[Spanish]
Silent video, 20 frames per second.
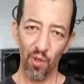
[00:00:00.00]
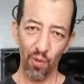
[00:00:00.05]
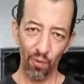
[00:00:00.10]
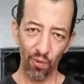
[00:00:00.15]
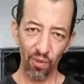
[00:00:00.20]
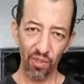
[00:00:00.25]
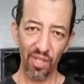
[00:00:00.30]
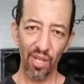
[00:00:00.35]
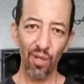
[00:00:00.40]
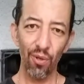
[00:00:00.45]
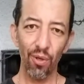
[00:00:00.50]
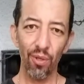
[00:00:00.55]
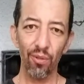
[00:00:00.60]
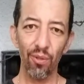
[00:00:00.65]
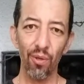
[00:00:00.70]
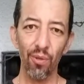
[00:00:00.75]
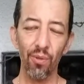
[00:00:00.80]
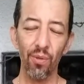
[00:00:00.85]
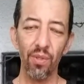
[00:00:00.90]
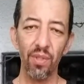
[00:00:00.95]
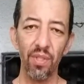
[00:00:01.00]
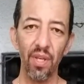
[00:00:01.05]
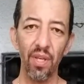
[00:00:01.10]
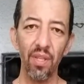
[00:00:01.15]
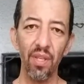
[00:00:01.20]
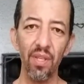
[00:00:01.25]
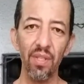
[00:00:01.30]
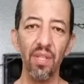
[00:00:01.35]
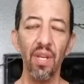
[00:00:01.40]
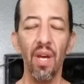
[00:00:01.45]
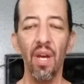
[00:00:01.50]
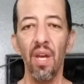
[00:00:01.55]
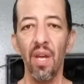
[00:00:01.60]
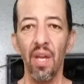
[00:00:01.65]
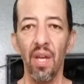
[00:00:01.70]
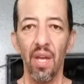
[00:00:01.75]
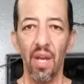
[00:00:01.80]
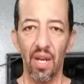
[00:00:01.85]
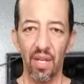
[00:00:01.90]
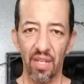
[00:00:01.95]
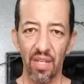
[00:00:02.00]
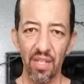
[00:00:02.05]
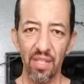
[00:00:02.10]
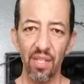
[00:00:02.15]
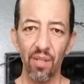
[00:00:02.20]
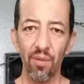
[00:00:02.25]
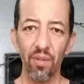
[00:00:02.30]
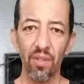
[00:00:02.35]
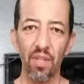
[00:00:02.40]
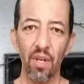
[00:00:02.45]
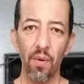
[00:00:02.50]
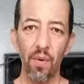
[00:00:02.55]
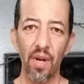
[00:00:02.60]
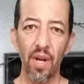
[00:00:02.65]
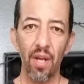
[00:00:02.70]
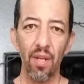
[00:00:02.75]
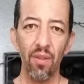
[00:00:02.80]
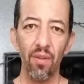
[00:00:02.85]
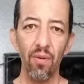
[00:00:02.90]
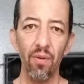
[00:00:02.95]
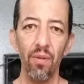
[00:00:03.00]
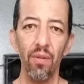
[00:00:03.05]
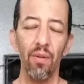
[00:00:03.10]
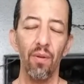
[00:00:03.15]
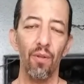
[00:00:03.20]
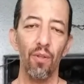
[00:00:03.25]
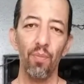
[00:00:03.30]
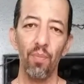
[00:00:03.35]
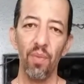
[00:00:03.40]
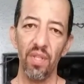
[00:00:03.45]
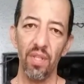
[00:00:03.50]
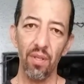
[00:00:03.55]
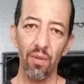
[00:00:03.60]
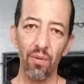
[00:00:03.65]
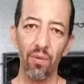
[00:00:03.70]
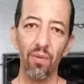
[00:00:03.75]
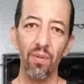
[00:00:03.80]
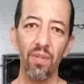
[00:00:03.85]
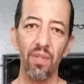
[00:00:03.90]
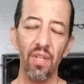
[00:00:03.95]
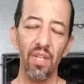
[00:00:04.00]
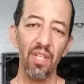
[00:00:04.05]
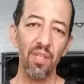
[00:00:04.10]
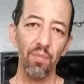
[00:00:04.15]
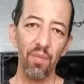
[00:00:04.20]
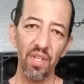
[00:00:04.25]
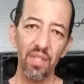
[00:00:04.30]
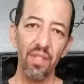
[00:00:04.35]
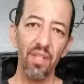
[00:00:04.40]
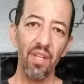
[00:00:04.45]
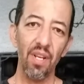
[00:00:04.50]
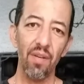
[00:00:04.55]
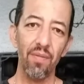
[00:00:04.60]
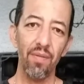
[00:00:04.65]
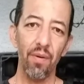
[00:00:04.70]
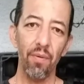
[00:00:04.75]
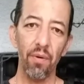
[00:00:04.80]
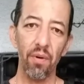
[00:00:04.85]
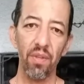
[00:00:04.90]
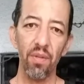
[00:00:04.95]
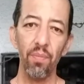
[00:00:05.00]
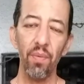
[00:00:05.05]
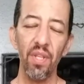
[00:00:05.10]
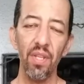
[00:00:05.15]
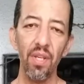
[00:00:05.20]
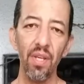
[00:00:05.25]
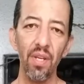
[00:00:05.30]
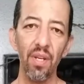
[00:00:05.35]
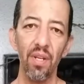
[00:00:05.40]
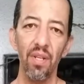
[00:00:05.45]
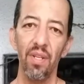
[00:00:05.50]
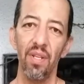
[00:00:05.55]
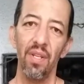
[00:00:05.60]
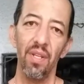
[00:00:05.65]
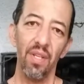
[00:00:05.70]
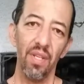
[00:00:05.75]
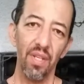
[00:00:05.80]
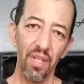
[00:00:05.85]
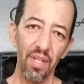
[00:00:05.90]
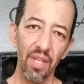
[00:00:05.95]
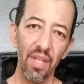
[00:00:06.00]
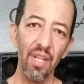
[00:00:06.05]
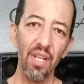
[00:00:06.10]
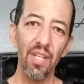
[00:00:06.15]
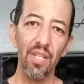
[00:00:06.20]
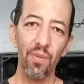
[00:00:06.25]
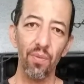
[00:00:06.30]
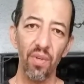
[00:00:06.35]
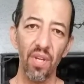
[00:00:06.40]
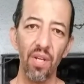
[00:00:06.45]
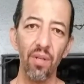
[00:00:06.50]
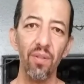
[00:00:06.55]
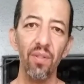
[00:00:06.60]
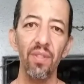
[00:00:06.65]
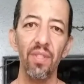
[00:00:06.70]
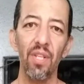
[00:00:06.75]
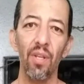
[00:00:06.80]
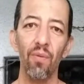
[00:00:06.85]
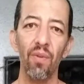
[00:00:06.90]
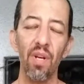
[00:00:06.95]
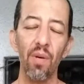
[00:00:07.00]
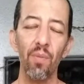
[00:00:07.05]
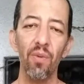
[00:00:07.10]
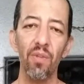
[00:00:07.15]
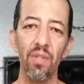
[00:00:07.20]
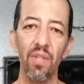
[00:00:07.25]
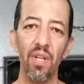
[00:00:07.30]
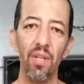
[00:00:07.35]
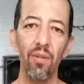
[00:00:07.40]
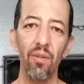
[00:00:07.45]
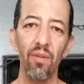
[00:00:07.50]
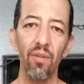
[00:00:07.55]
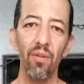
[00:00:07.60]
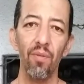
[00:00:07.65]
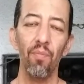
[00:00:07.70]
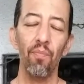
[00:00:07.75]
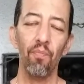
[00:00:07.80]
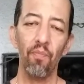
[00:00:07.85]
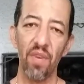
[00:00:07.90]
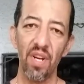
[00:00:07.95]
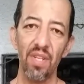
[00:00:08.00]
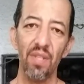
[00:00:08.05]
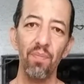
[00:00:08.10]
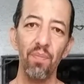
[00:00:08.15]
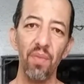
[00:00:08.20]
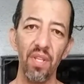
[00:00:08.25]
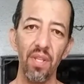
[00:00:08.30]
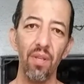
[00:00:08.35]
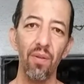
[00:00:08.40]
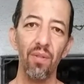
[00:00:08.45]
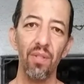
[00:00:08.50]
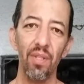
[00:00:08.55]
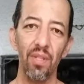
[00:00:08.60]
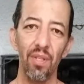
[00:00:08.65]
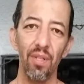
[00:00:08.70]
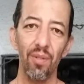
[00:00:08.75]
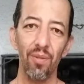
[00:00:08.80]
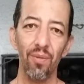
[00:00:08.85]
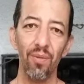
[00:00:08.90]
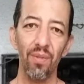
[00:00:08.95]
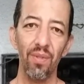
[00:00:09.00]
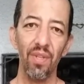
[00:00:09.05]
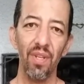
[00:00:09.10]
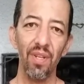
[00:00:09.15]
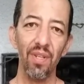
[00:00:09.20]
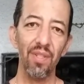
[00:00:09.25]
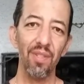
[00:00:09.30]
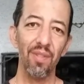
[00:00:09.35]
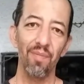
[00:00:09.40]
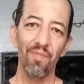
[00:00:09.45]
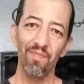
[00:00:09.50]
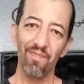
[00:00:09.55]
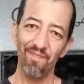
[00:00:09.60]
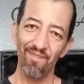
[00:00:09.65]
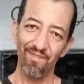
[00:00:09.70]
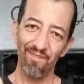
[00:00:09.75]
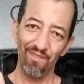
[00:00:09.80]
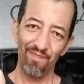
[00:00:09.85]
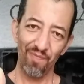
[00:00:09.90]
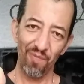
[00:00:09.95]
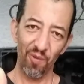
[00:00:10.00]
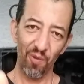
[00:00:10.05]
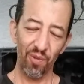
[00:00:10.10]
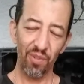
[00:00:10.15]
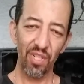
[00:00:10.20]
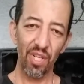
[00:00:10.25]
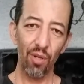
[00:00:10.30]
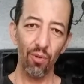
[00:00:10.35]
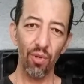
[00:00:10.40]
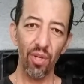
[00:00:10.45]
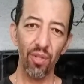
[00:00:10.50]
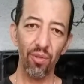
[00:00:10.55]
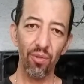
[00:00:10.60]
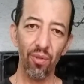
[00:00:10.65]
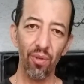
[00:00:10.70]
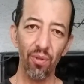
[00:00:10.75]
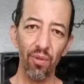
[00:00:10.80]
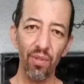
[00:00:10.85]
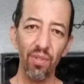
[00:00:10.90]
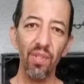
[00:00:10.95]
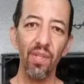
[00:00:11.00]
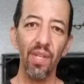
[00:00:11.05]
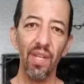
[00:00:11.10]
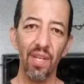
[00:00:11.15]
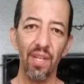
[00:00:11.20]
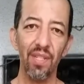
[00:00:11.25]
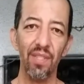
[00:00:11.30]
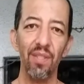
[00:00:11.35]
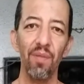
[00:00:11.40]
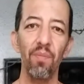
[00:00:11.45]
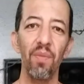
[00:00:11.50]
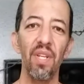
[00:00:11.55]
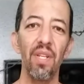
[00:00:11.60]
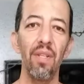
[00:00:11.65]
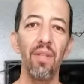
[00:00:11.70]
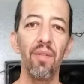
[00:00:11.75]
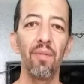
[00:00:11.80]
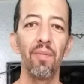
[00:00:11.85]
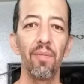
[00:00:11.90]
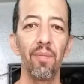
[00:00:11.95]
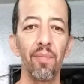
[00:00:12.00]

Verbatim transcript: un saludo a todos ustedes. Aquí sigo trabajando los pedidos que ustedes me hacen el favor de pedir y les voy a continuar mostrando más pedidos en estos días. Un saludo a todos y que estén bien.